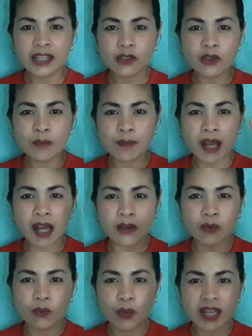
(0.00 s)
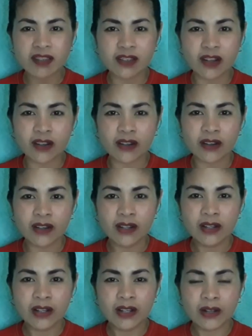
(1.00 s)
Ito yung pangalawang ways ko
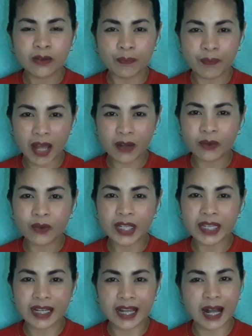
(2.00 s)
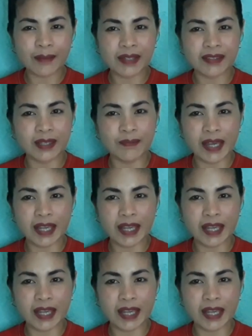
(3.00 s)
kung paano ko ginagamit si